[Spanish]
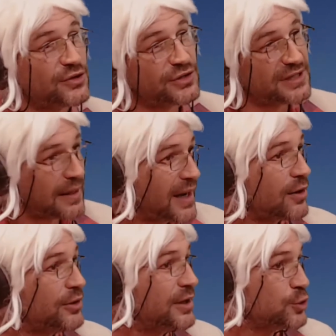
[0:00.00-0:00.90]
Esto se trabaja
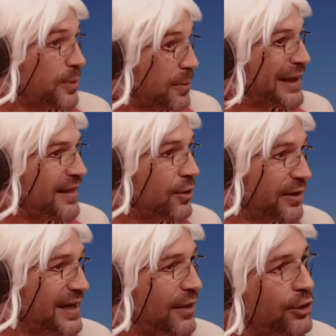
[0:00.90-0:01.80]
con el
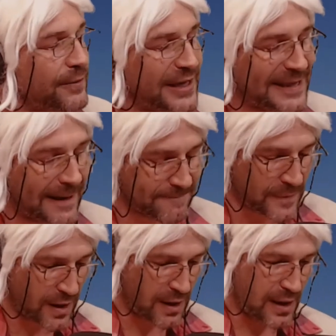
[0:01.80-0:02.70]
superordenador Evita.
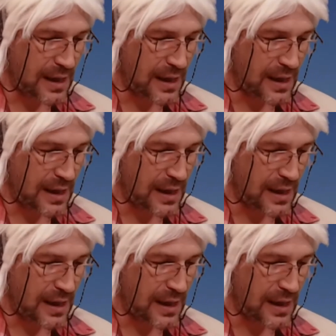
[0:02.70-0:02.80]
Sí.